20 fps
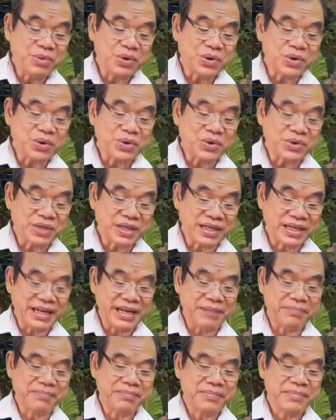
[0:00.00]
Tất cả quà
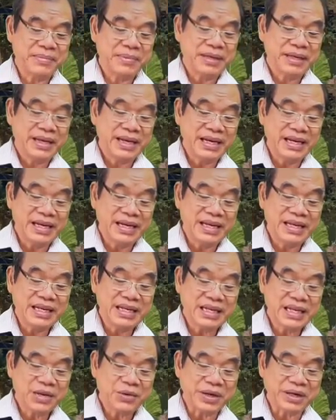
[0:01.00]
sinh nhật của con vừa
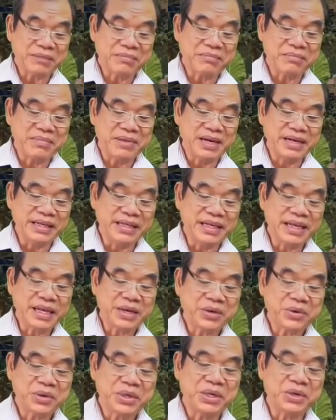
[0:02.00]
qua,
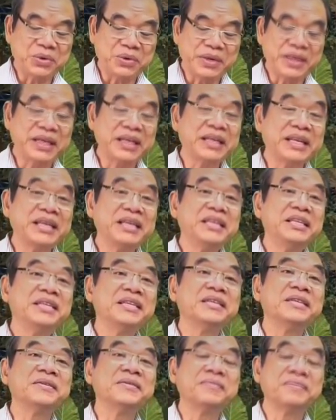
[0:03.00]
con đã nói với các
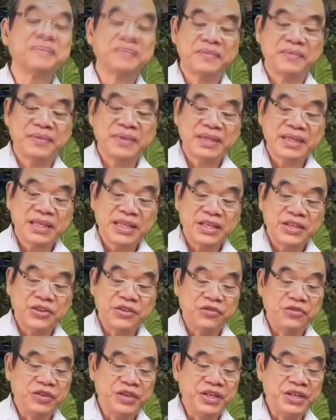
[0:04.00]
con của con
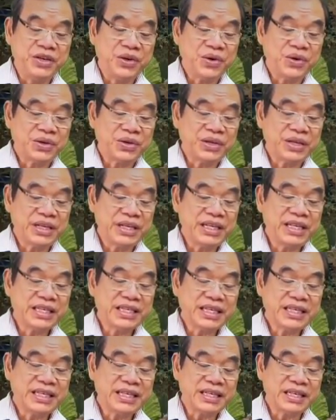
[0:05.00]
là quà của các
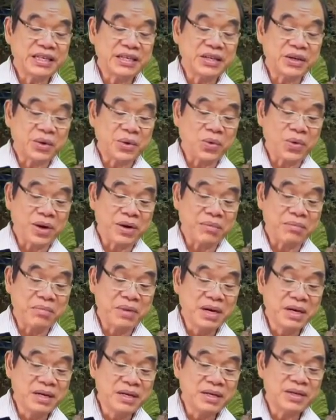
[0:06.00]
con mừng
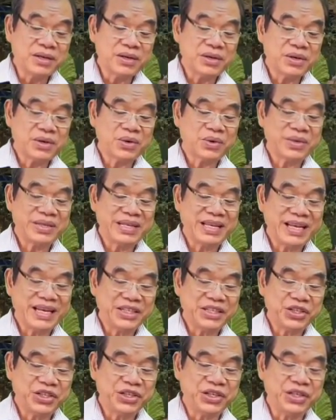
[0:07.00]
mẹ sẽ được gom
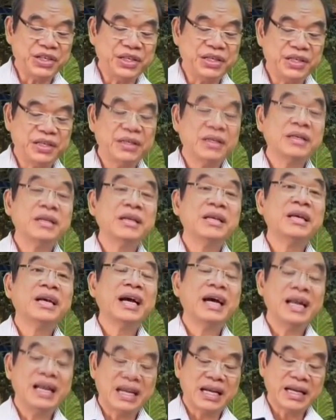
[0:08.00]
lại để làm
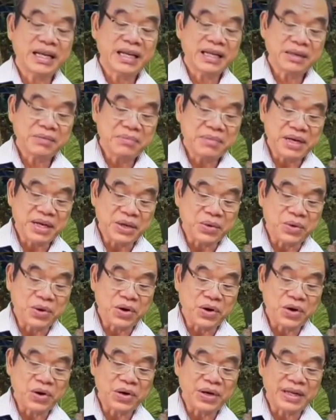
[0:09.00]
quà cho các em nhỏ
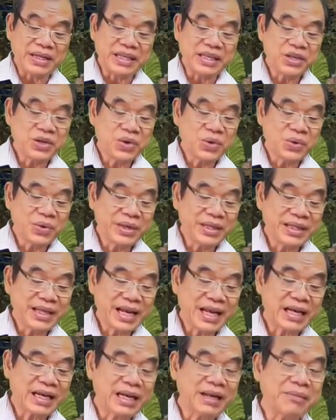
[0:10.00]
bên Việt Nam
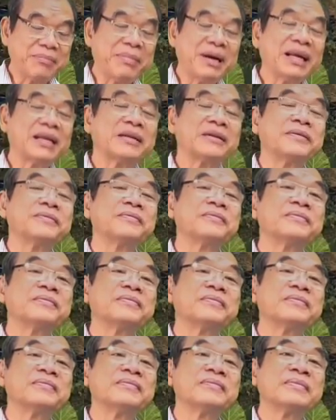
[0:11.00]
đang đói
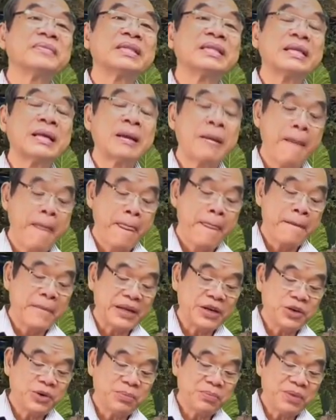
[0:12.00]
khát trong
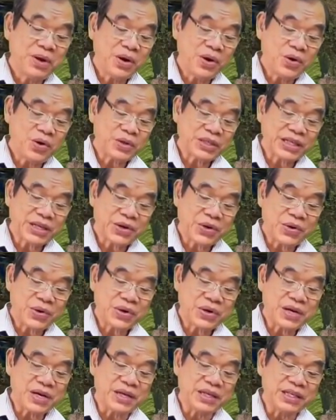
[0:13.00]
cơn đại dịch
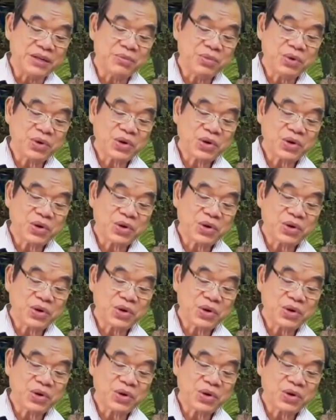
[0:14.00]
Covid.